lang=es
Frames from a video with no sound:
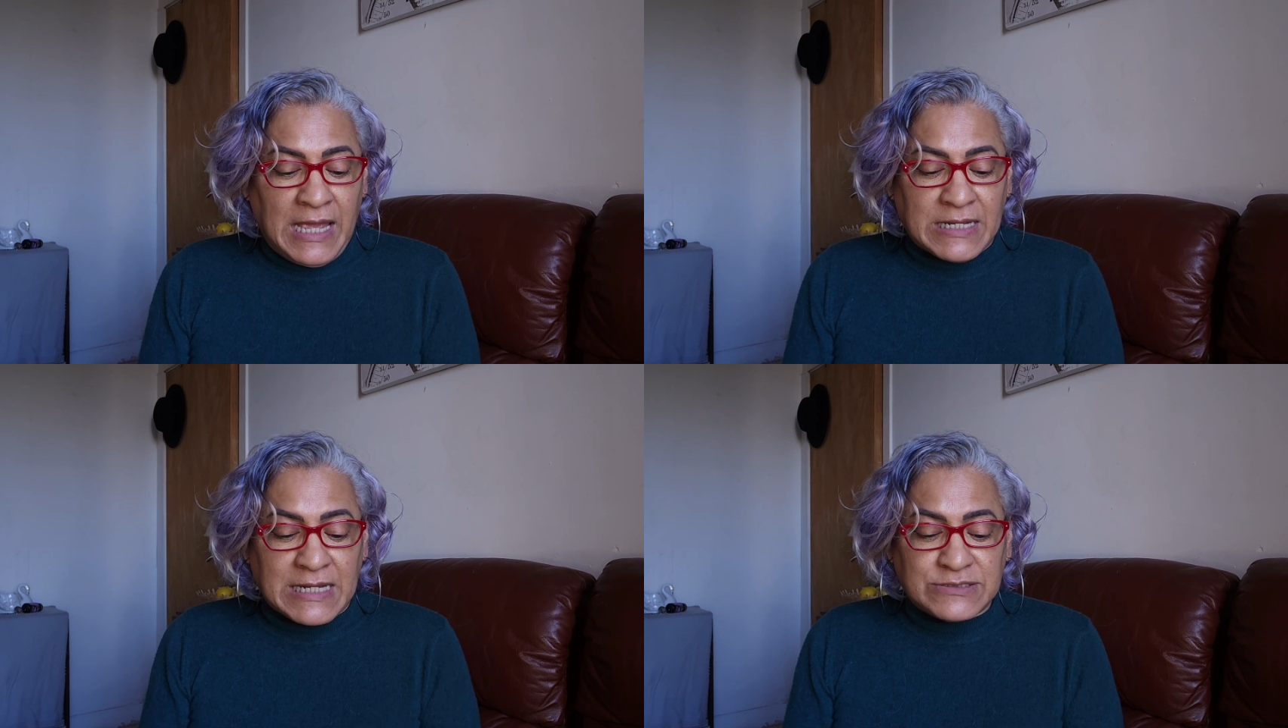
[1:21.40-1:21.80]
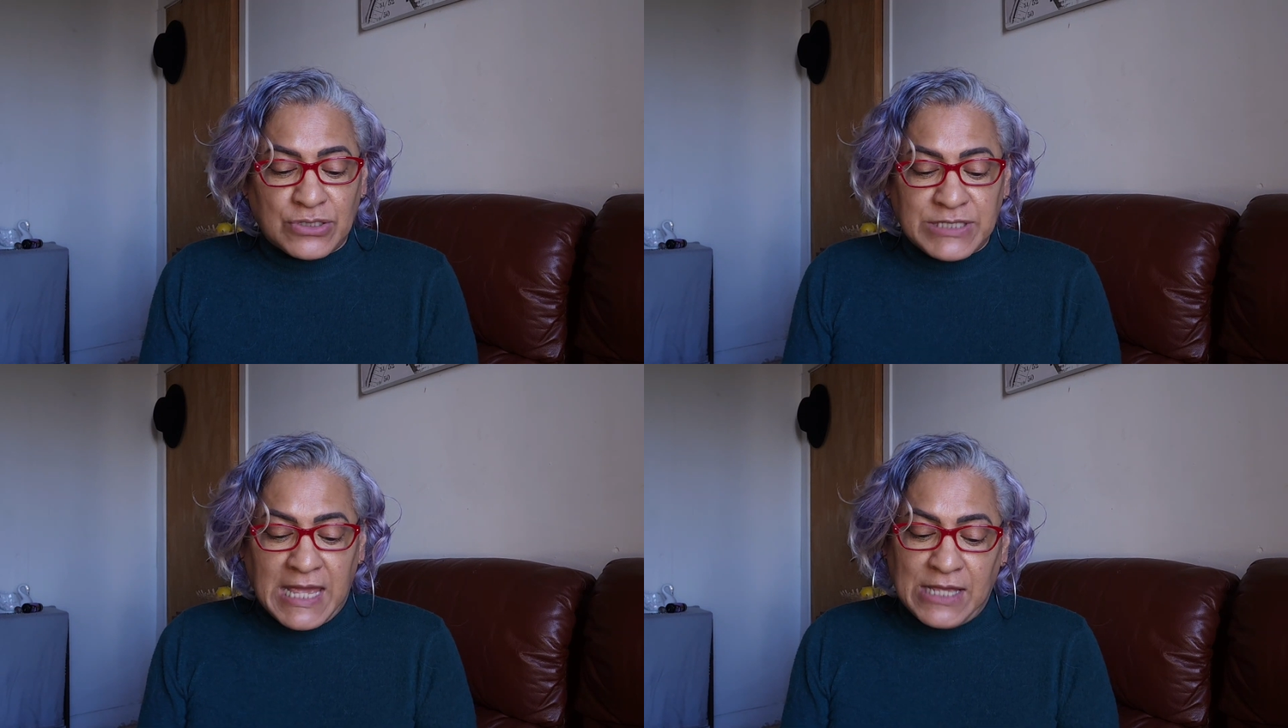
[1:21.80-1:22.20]
En
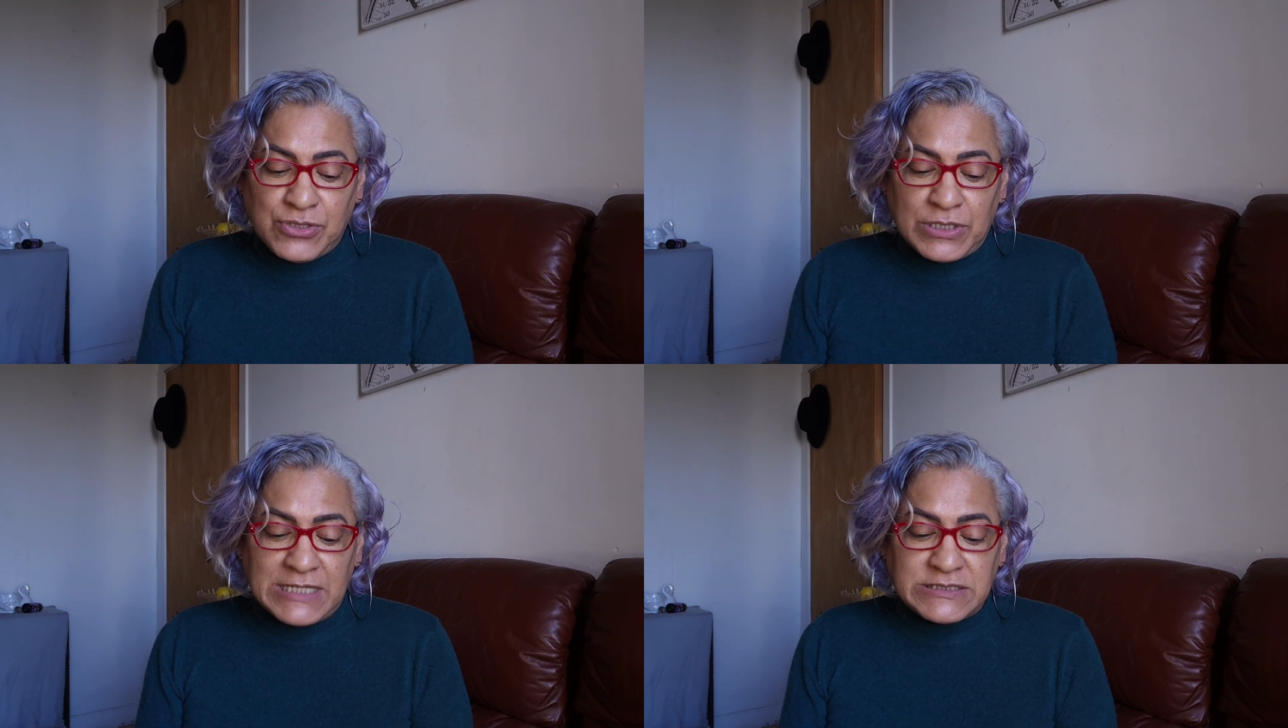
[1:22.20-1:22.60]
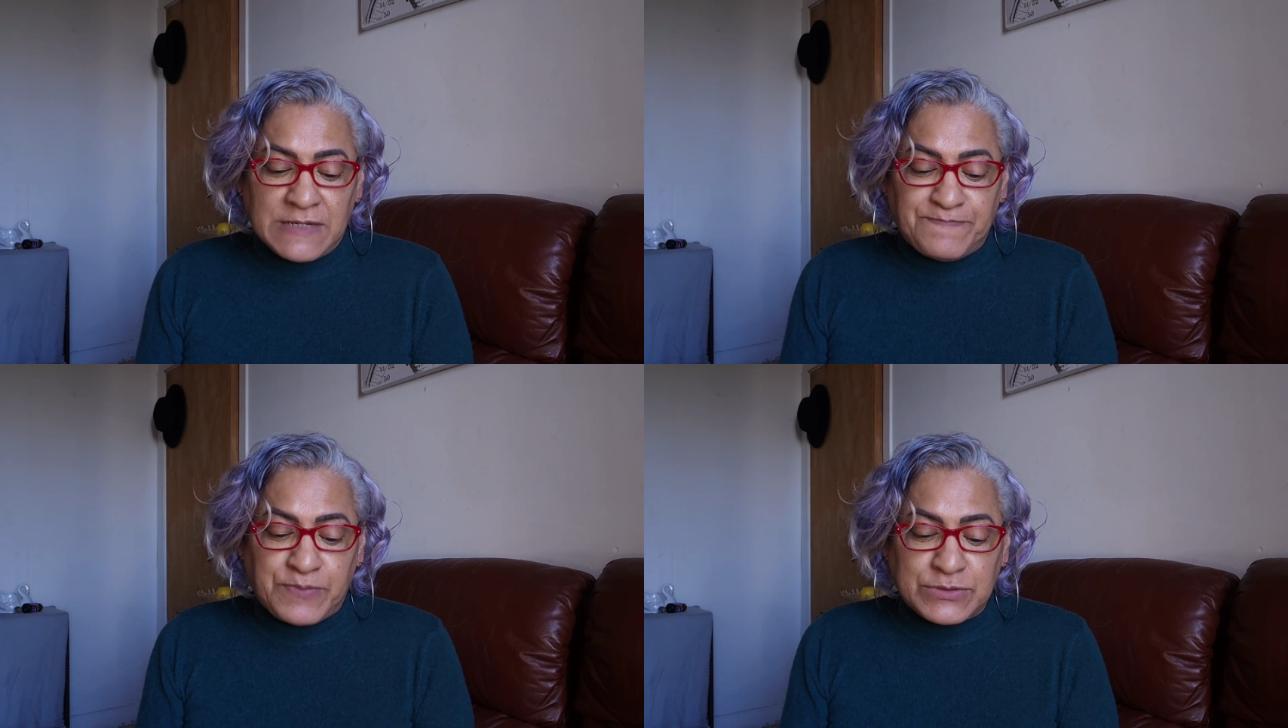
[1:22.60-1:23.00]
razón de ello,
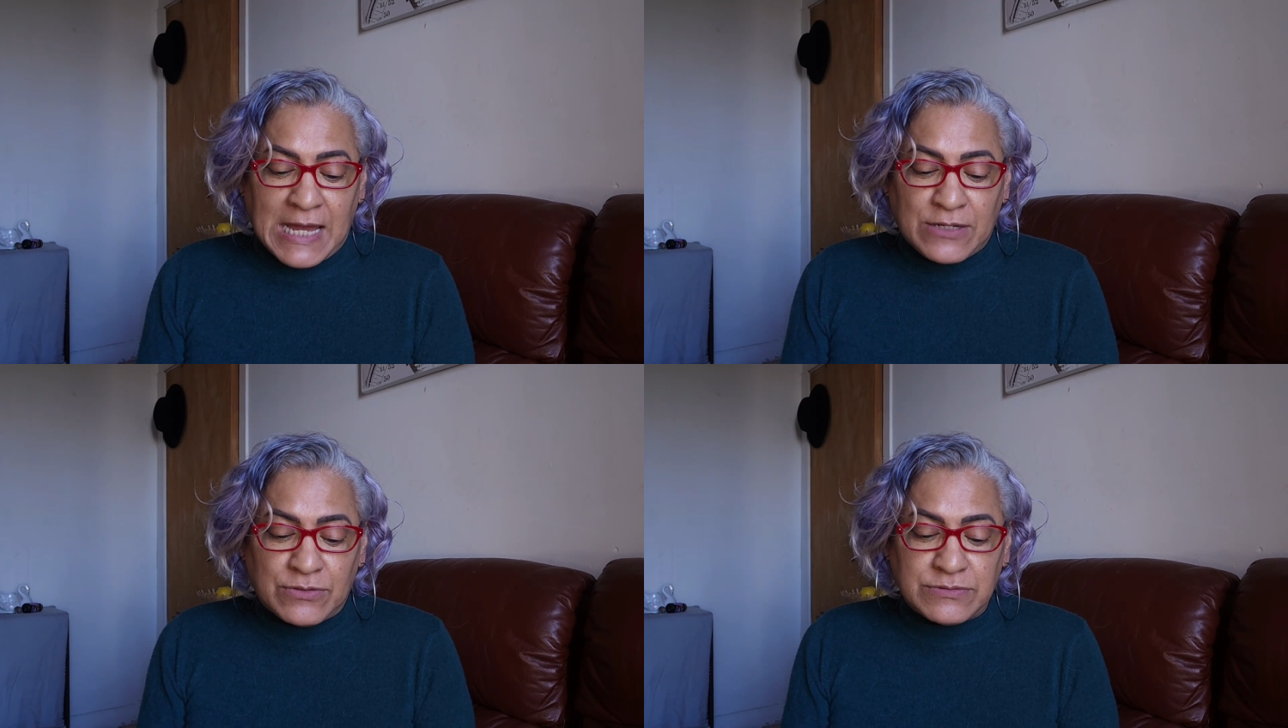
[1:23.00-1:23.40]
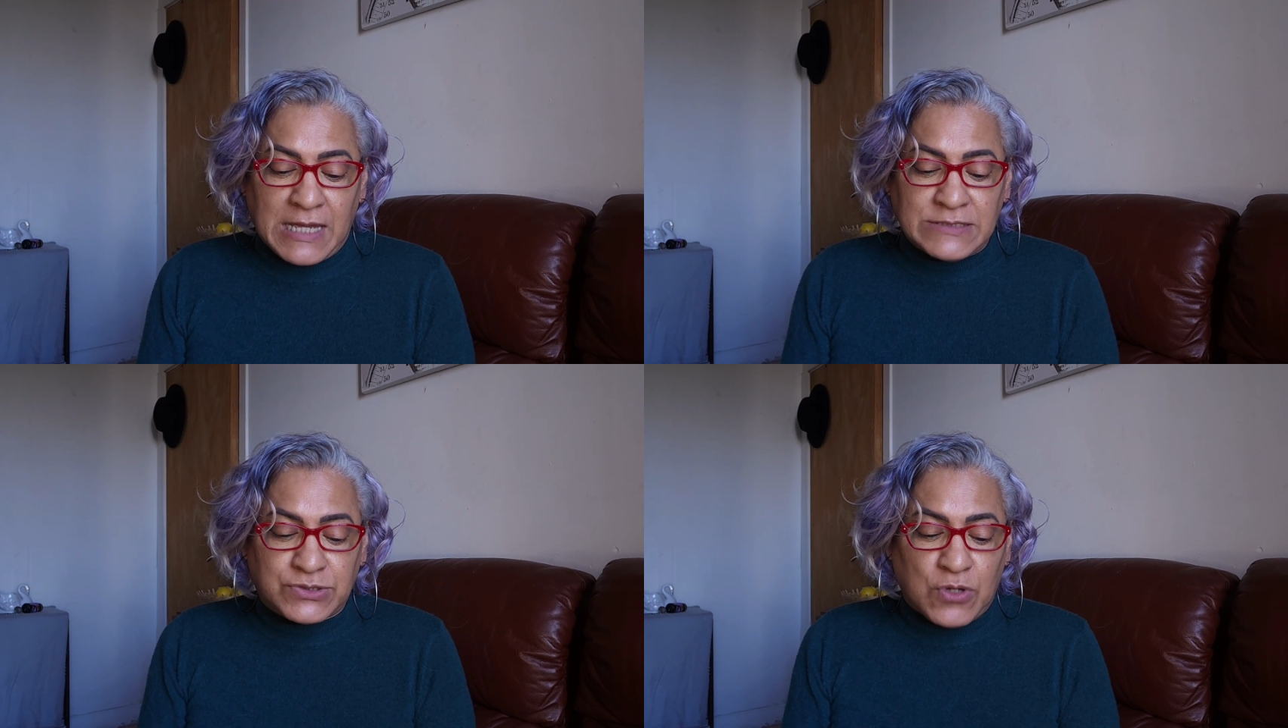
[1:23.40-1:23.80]
les
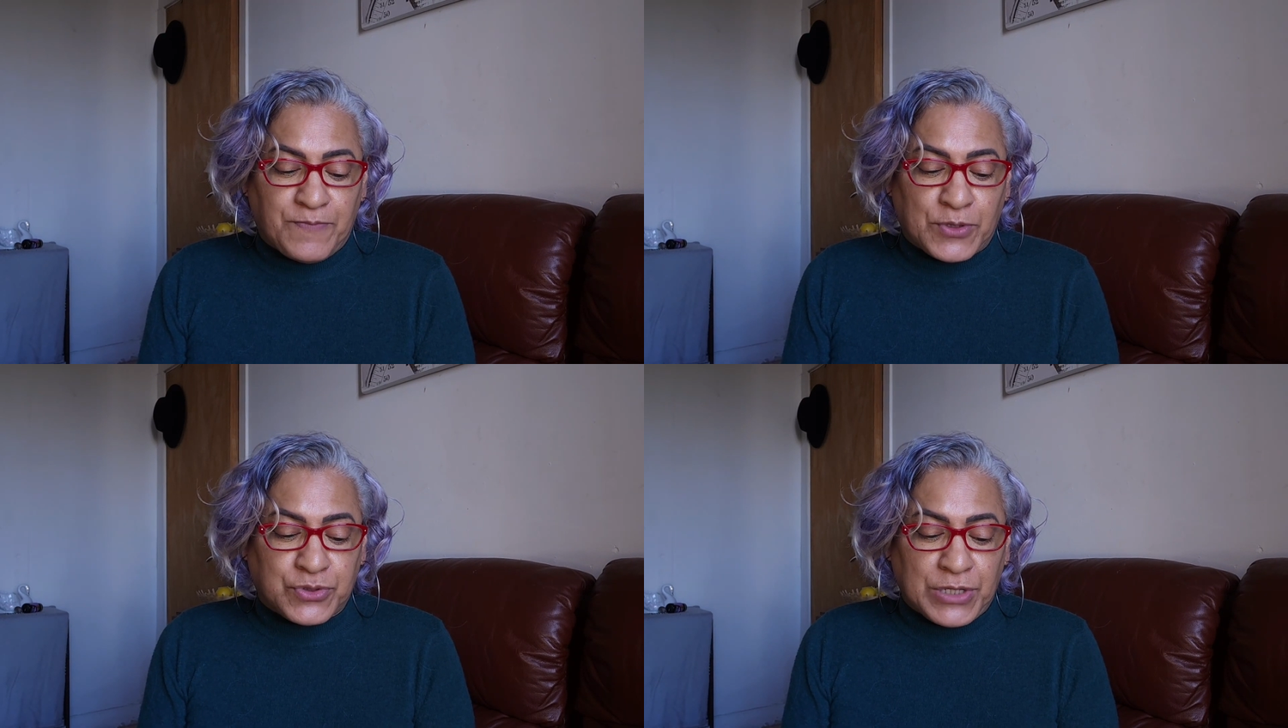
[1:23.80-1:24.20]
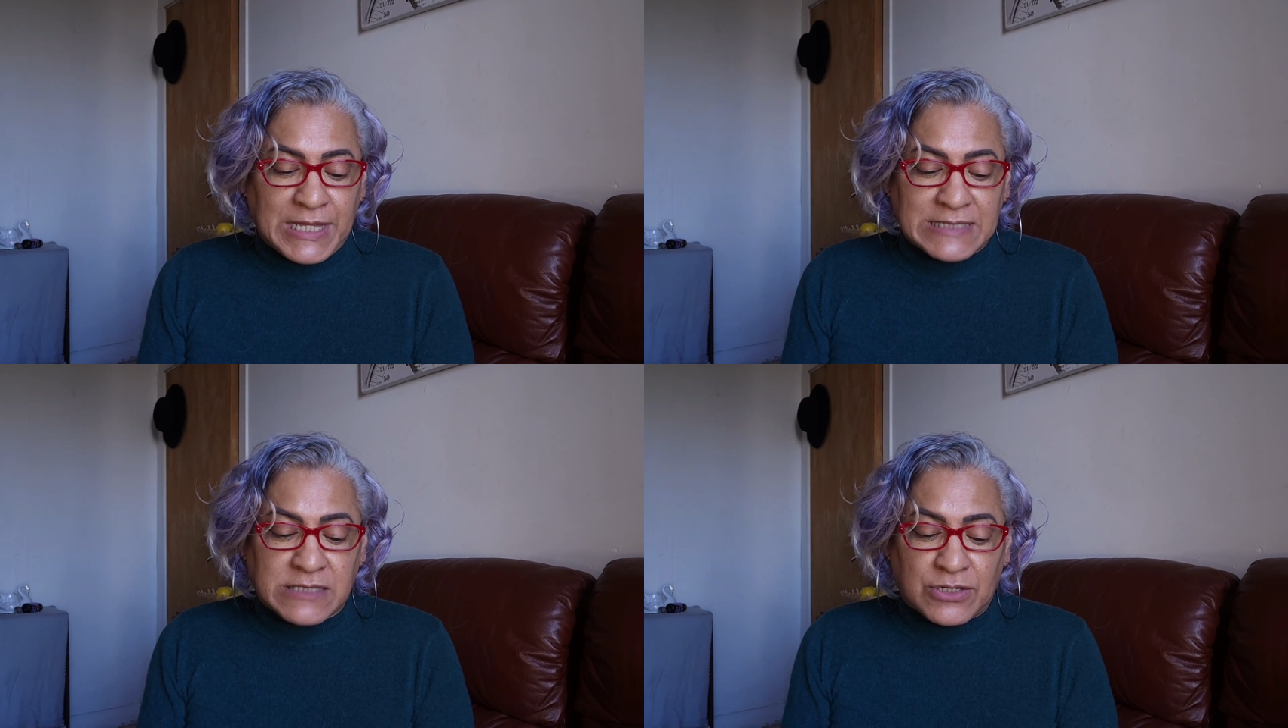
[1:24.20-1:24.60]
imputaron en su
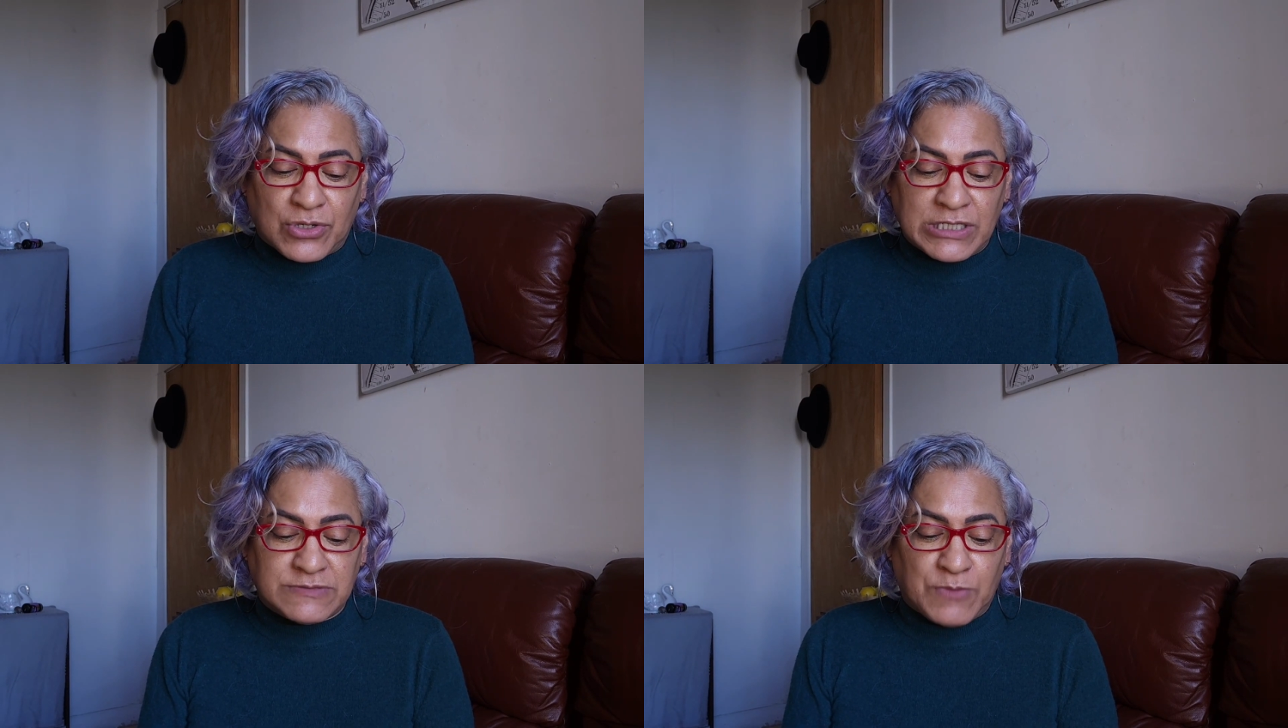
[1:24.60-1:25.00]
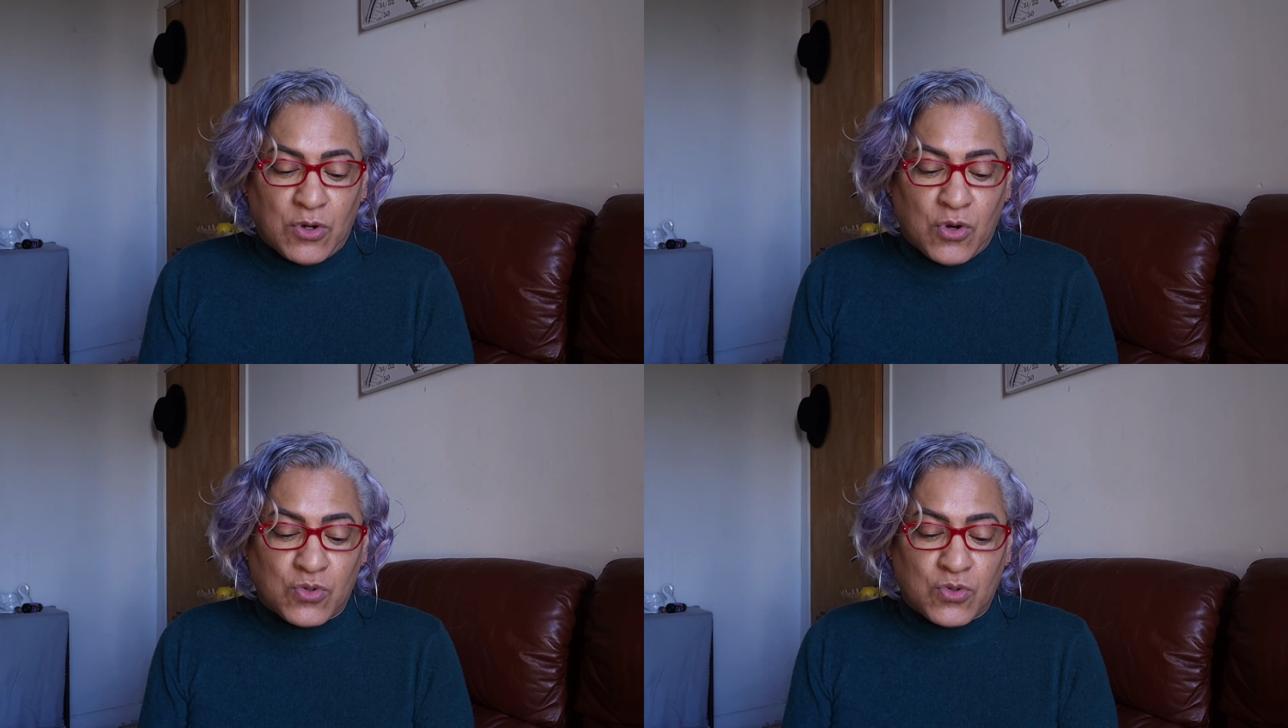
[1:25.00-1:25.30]
oportunidad terrorismo,